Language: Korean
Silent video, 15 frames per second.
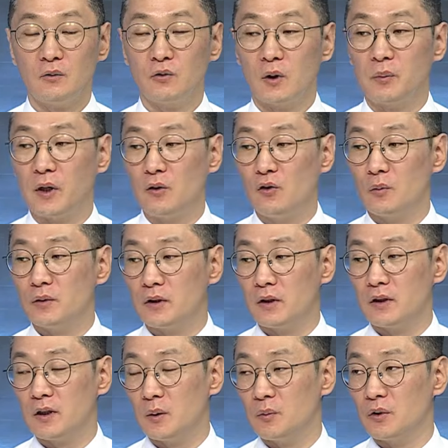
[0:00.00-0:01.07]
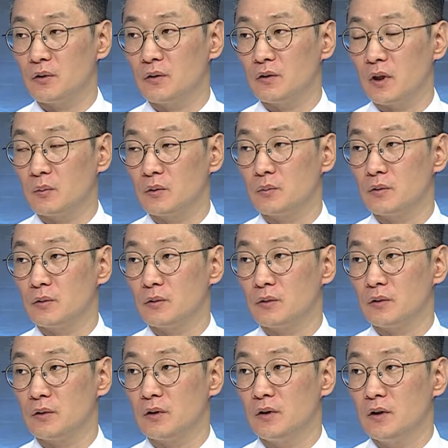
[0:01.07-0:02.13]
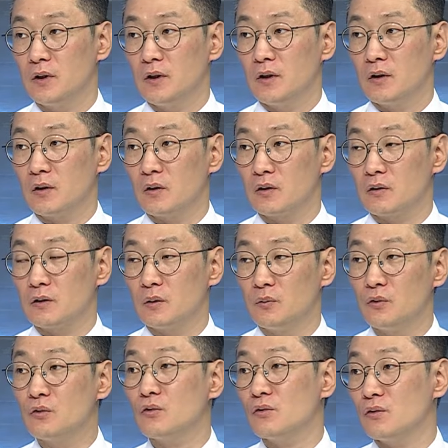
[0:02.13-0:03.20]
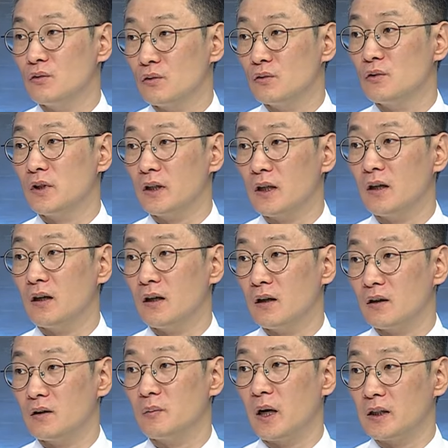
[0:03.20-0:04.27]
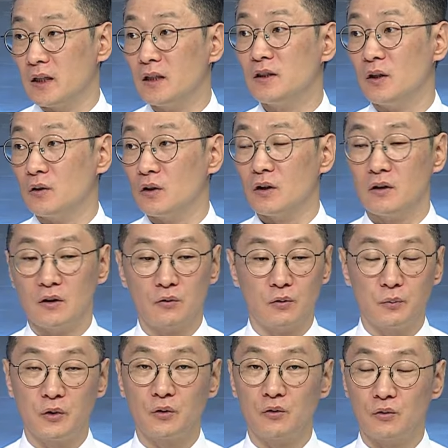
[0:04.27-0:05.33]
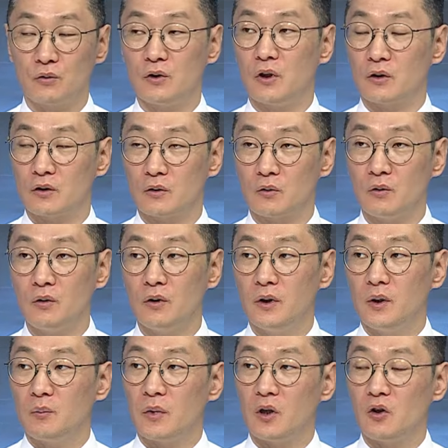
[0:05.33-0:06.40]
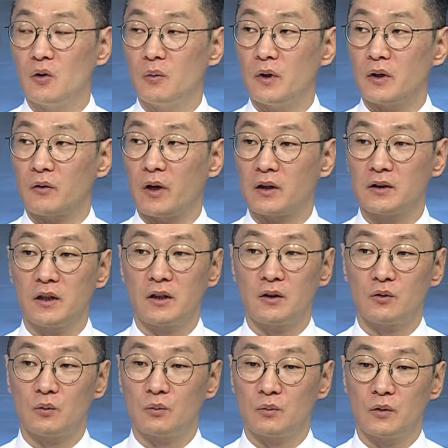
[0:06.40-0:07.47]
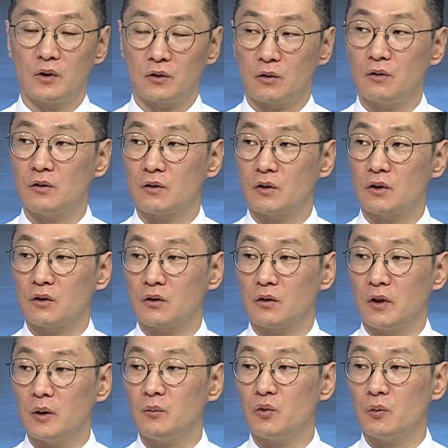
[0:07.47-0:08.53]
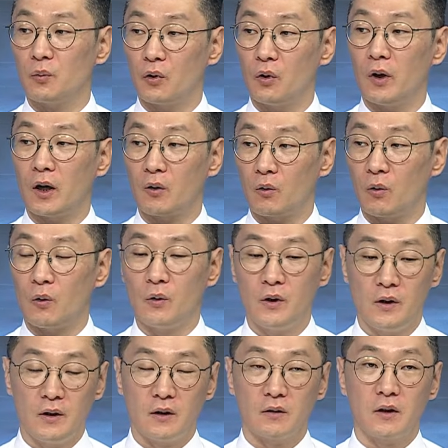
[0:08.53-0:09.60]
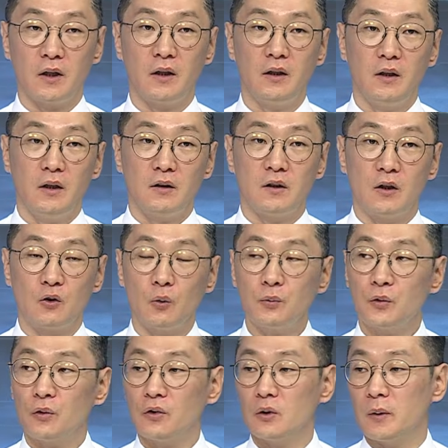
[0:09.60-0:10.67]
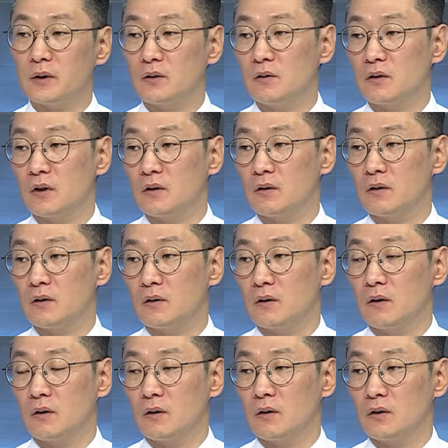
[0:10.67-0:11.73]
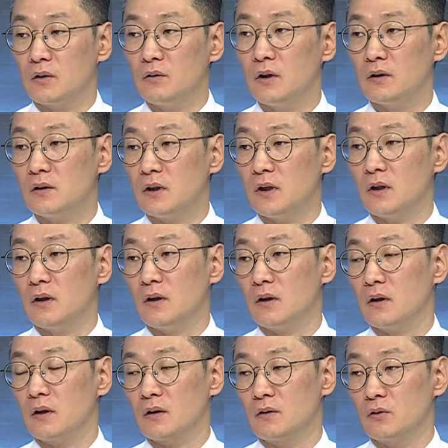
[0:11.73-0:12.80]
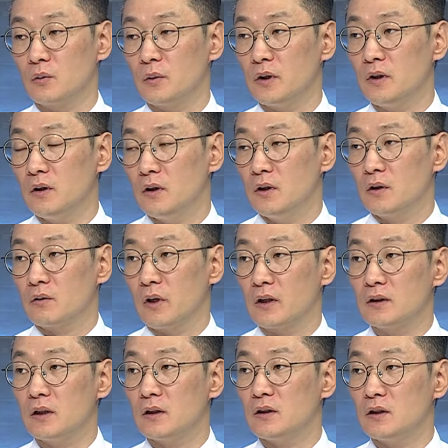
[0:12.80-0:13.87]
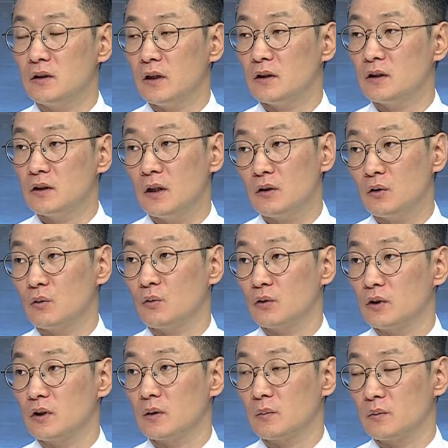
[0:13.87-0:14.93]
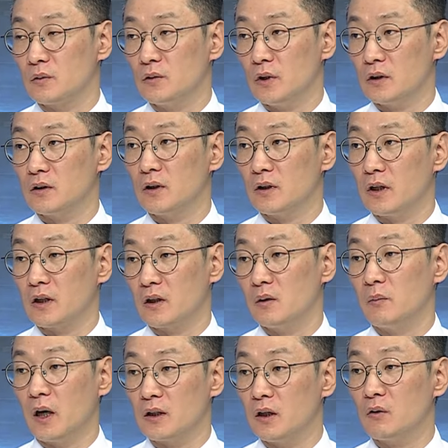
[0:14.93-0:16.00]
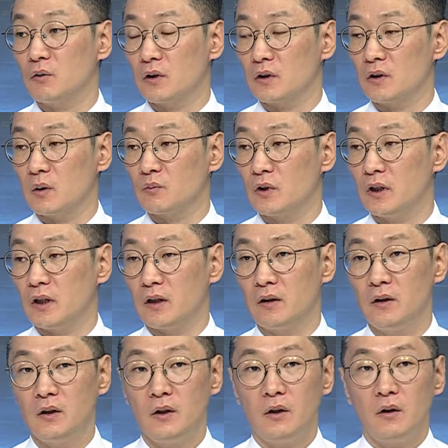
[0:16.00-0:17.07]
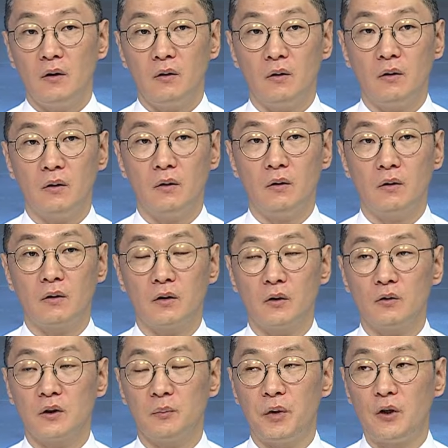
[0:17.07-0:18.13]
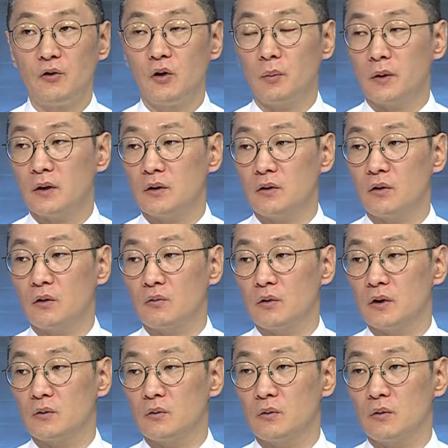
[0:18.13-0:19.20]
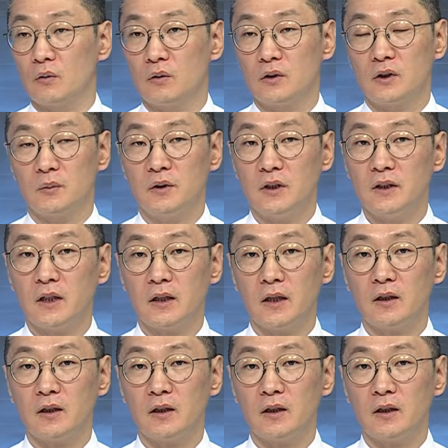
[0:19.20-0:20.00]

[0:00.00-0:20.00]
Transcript: 우리가 밸류업 생각하면은 대부분 어, 금융주를 생각을 많이 하세요. 특히 이제 금융주들 역시도 밸류업에 굉장히 좀 적극적인 그런 행보를 보여왔고 근데 제조업 쪽에서 봤을 때는 어, 현대차 그룹이 굉장히 시장 친화적으로 지금 최근에 얘기를 많이 하고 있기 때문에 어 그리고 이제 밸류업 같은 경우에도 지금 시장이